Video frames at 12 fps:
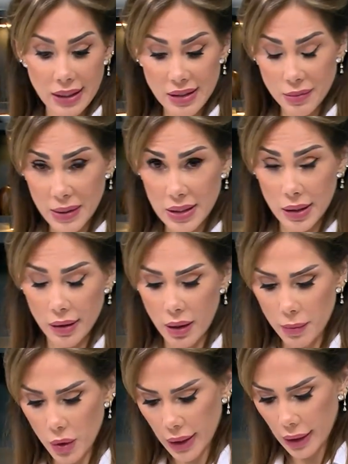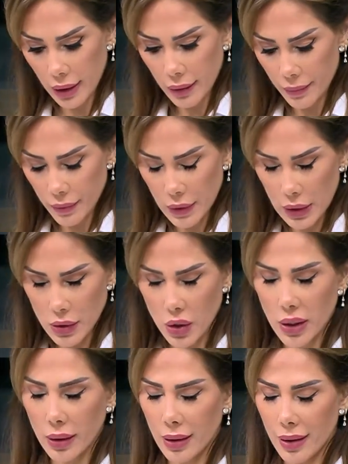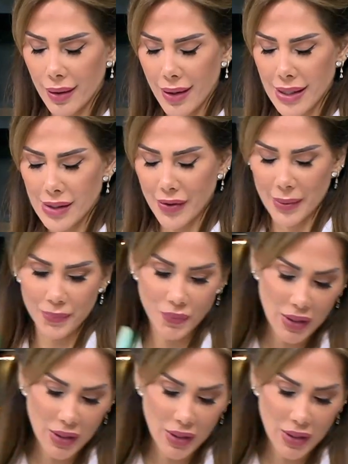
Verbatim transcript: 300 جرام اوكي سوري آه اسفه